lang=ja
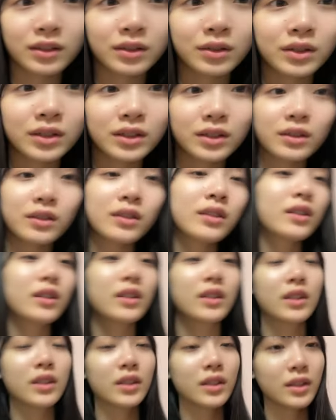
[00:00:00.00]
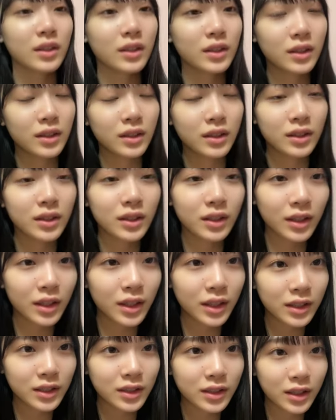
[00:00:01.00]
よいしょ
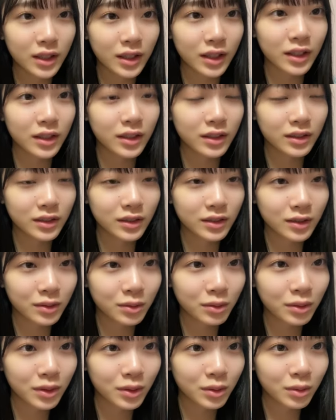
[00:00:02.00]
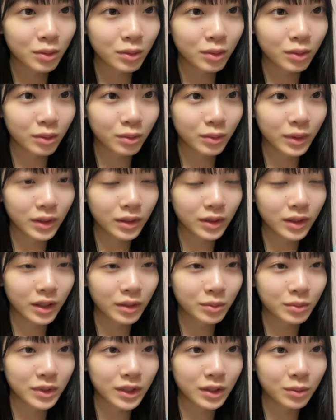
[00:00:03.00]
感じですごいこう
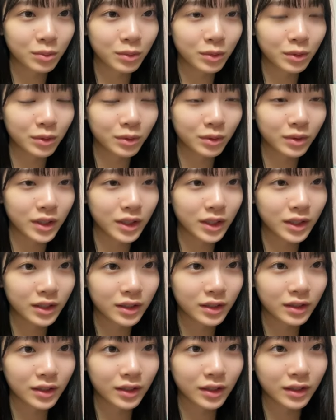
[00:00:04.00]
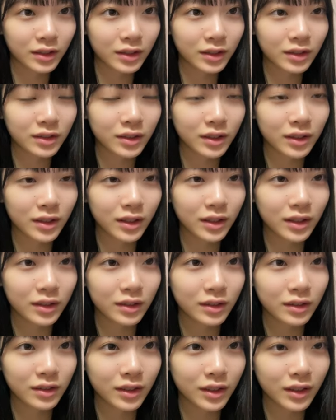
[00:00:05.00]
ウェルカムなモードでなんですか
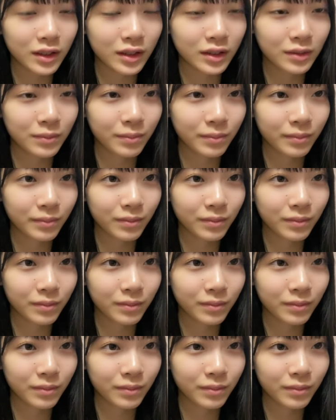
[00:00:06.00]
ねなんか